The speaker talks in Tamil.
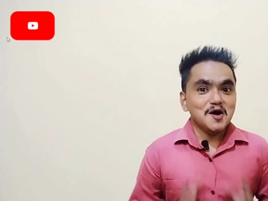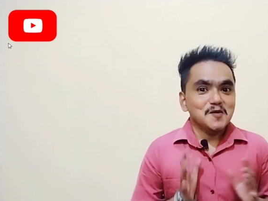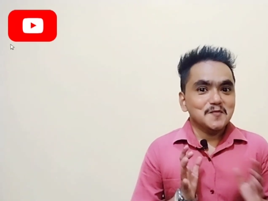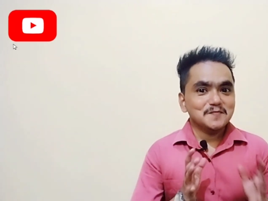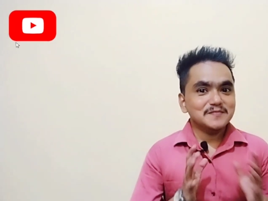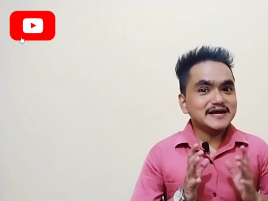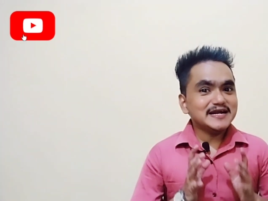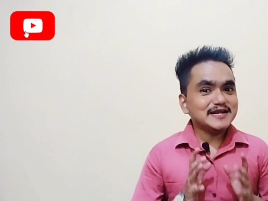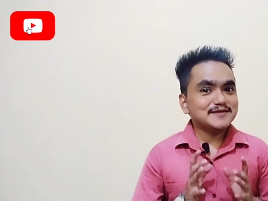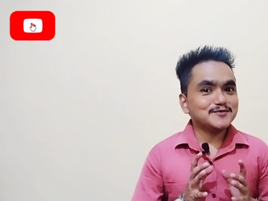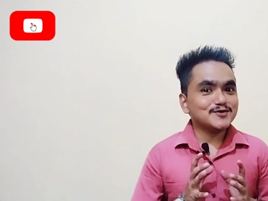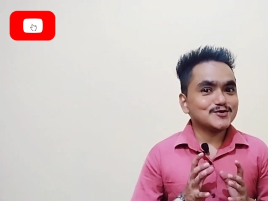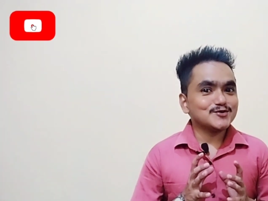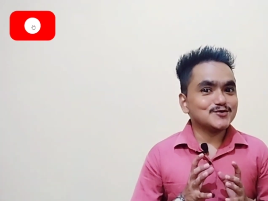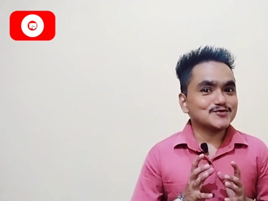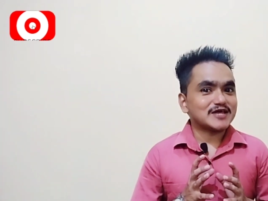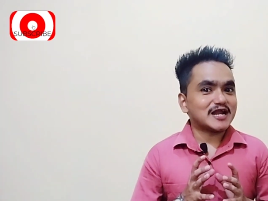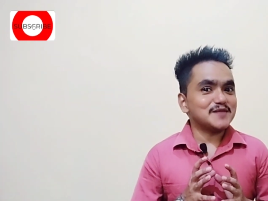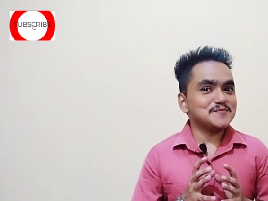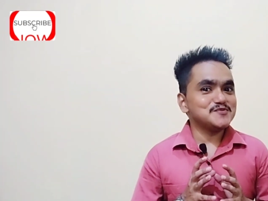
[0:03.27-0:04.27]
மீண்டும் ஒரு
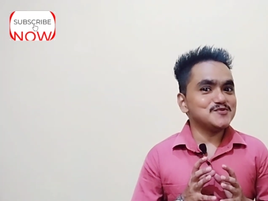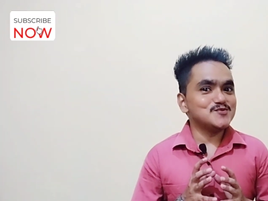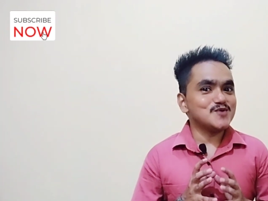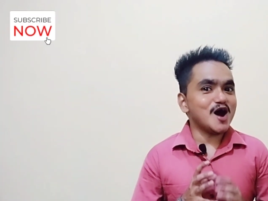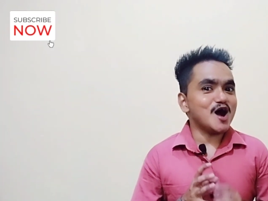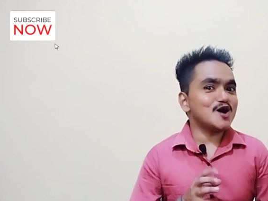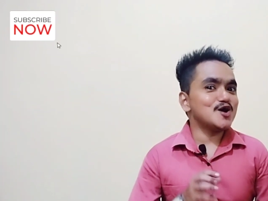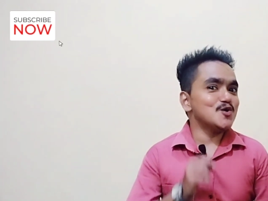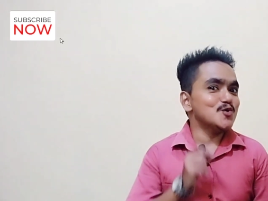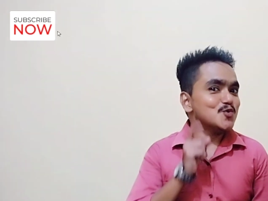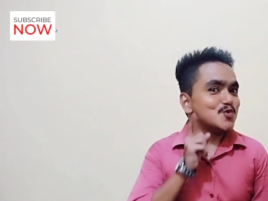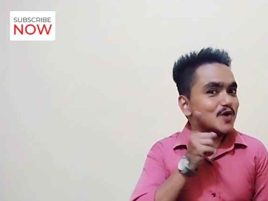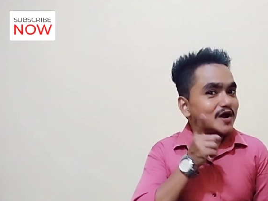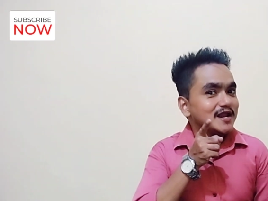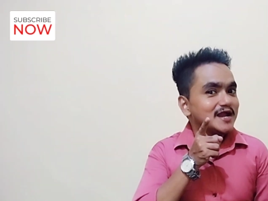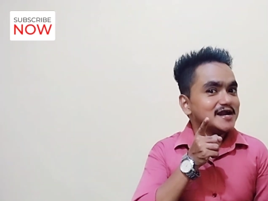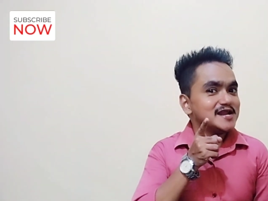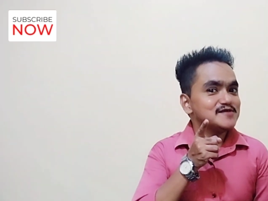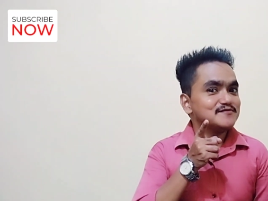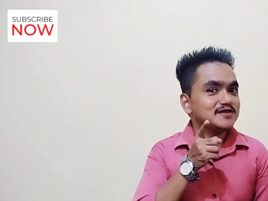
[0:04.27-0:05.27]
தலைப்பினூடாக உங்கள்
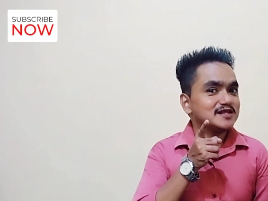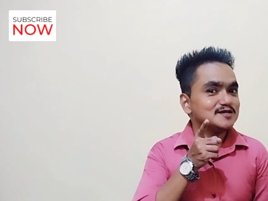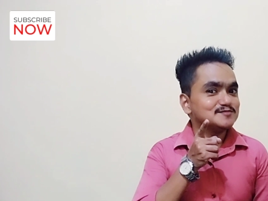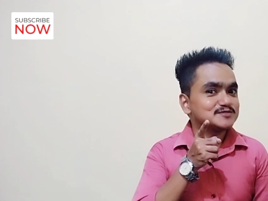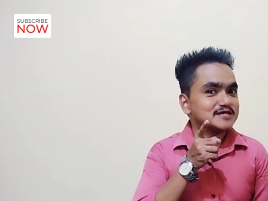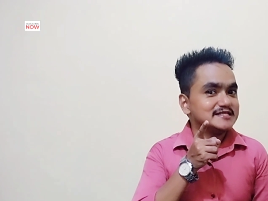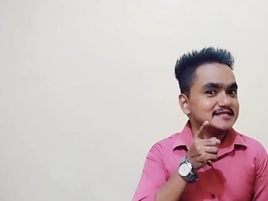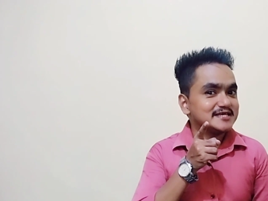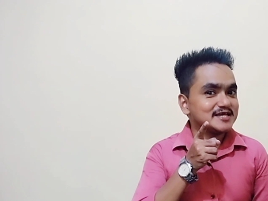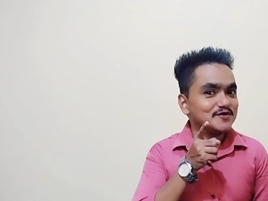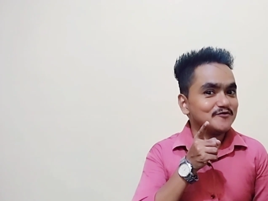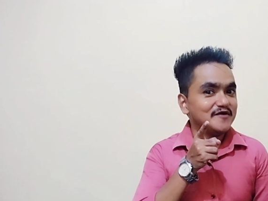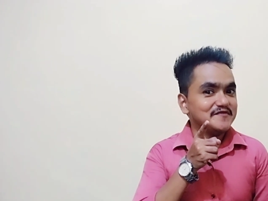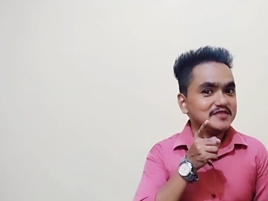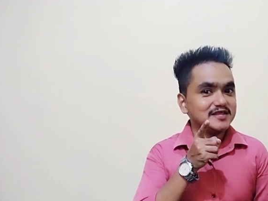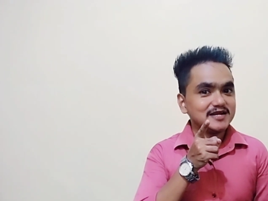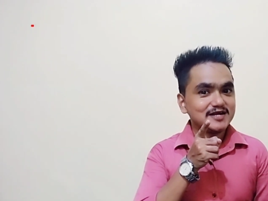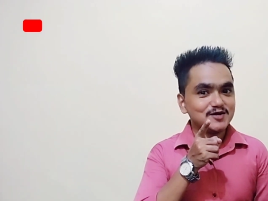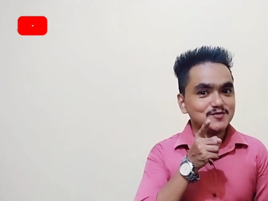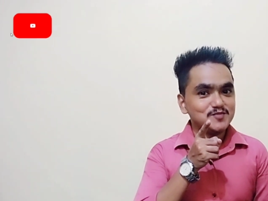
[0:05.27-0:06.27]
அனைவரையும் சந்திக்க
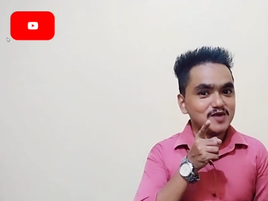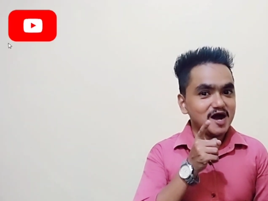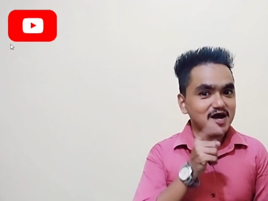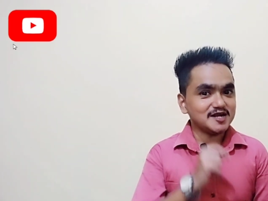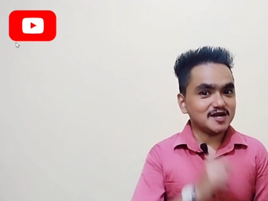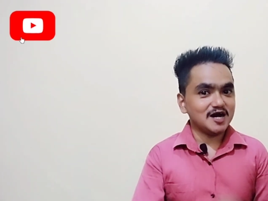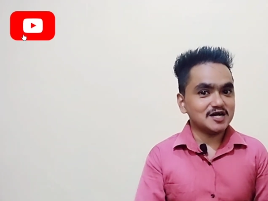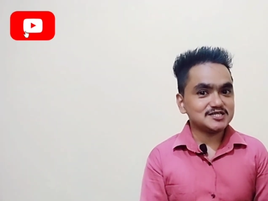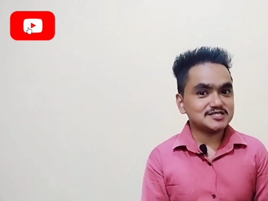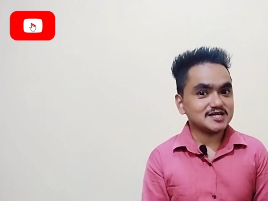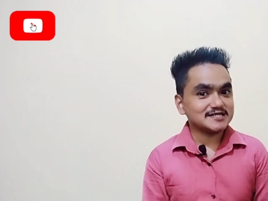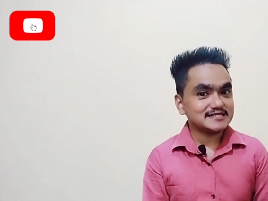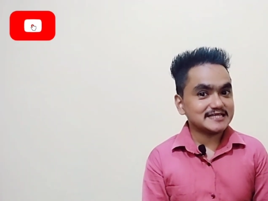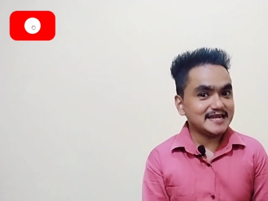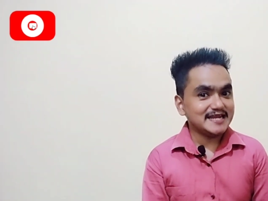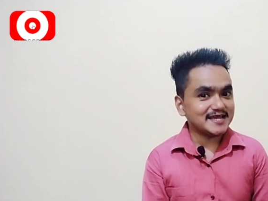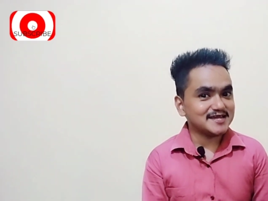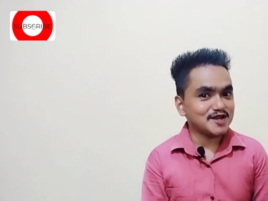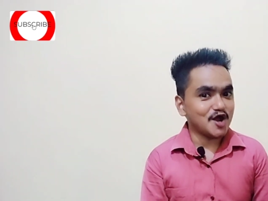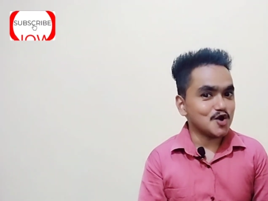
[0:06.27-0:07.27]
வந்திருக்கும் நான் அர்ஷாத்
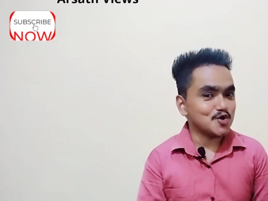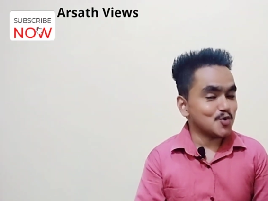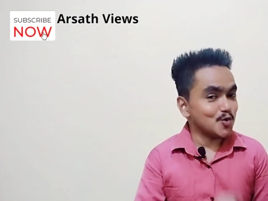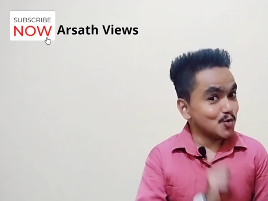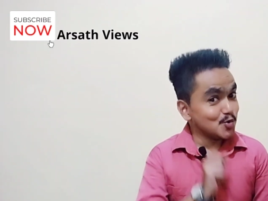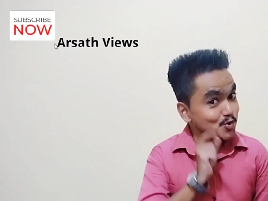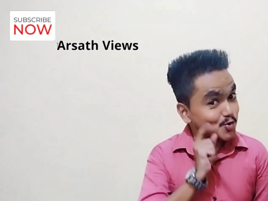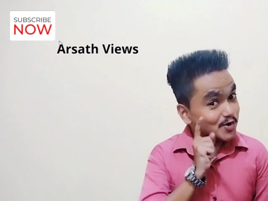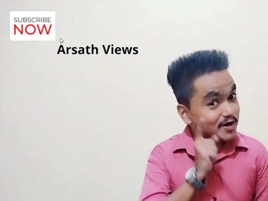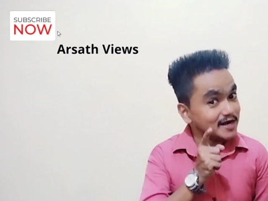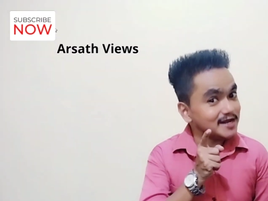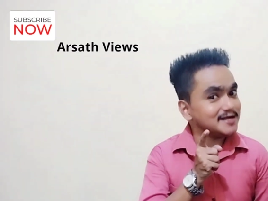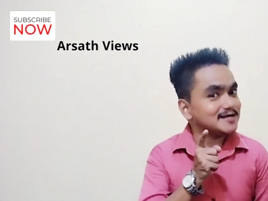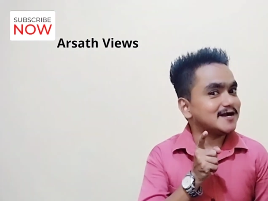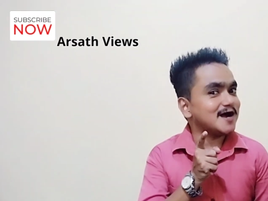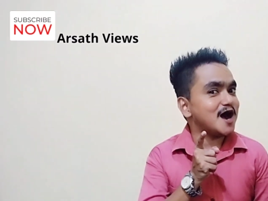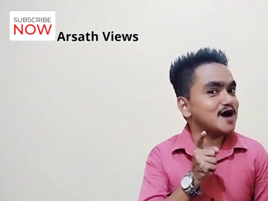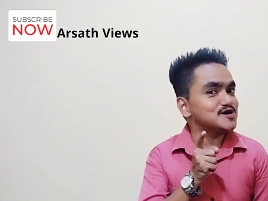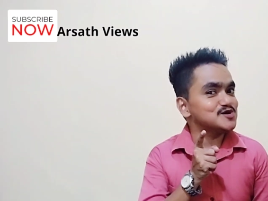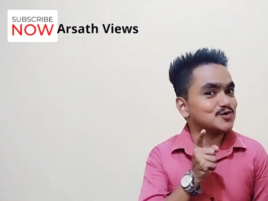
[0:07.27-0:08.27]
இன்றைக்கு நான்
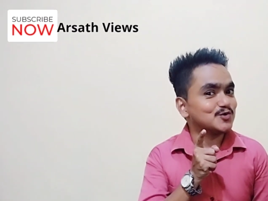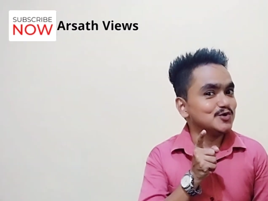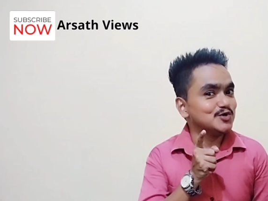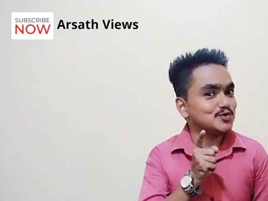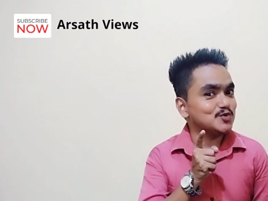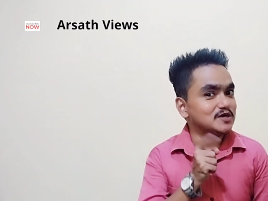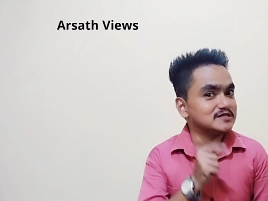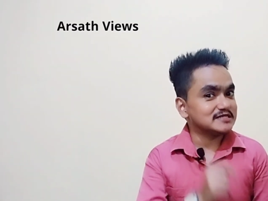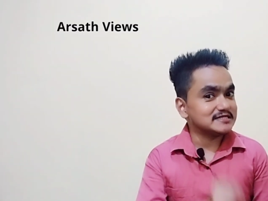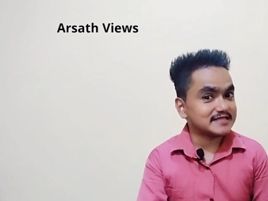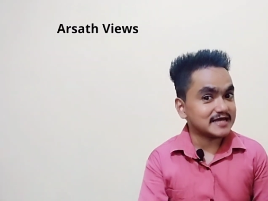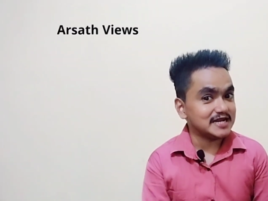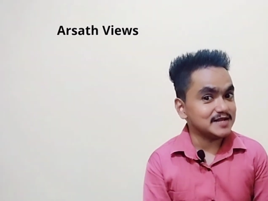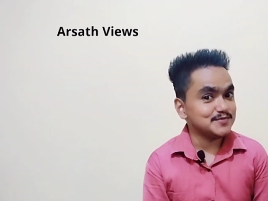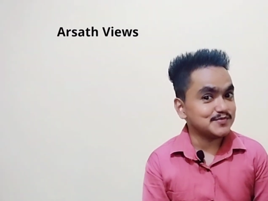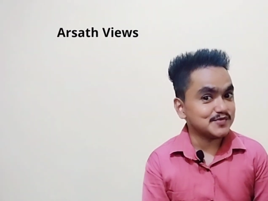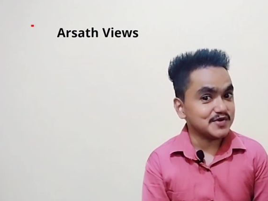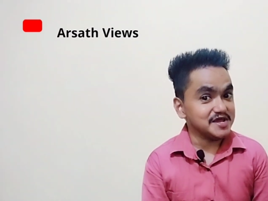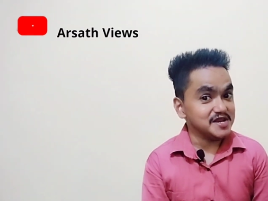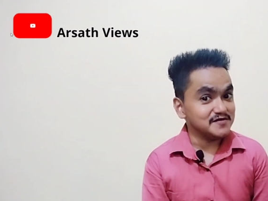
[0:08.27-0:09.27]
உங்களுக்காக கொண்டு வந்த
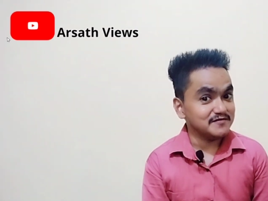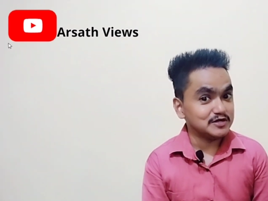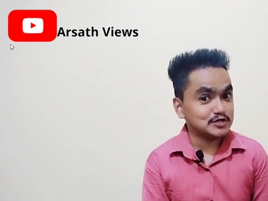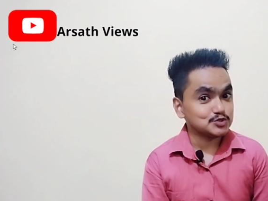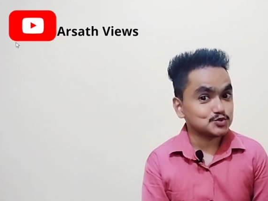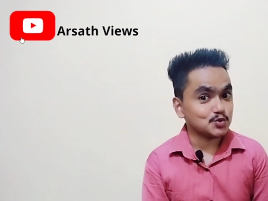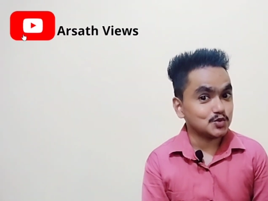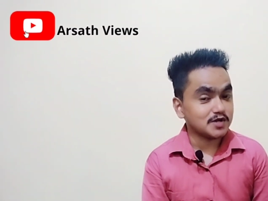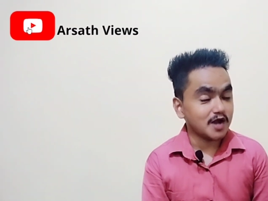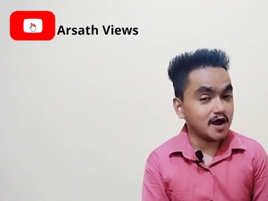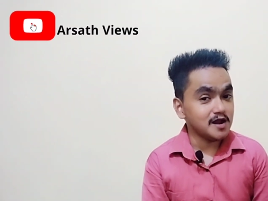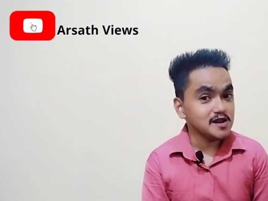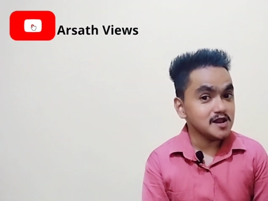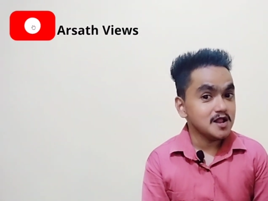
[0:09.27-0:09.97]
தலைப்பு என்னவென்று சொன்னால்